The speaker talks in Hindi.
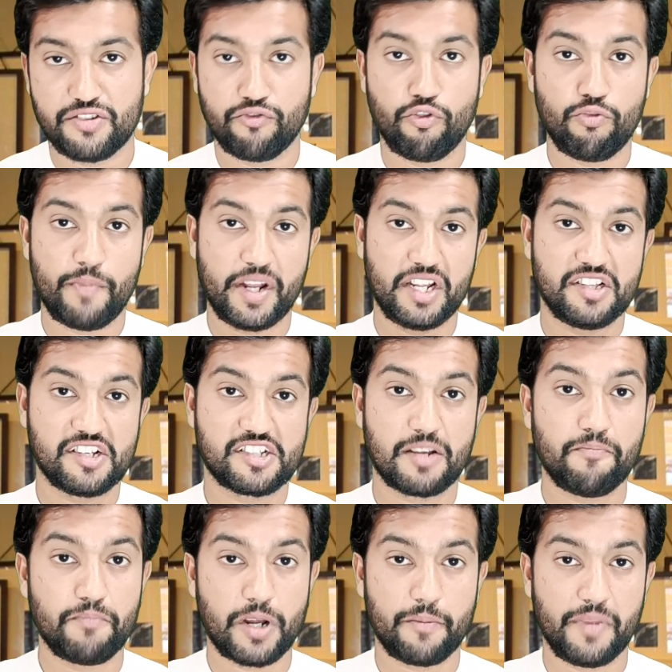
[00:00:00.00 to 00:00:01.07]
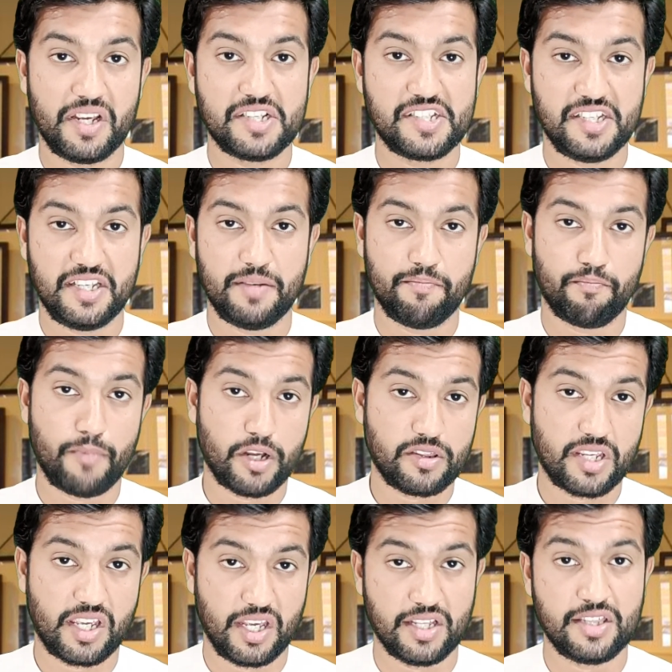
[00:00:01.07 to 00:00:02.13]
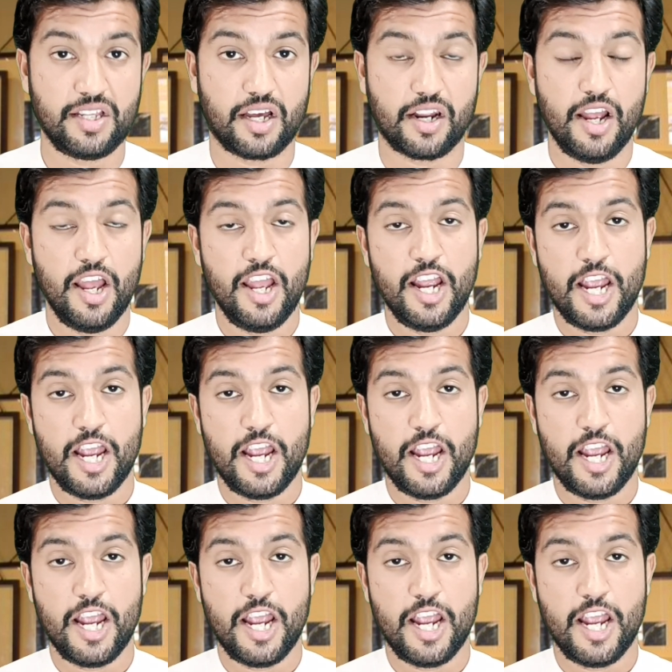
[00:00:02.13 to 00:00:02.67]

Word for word: वो मैंने दिसंबर में इसी मंथ के अंदर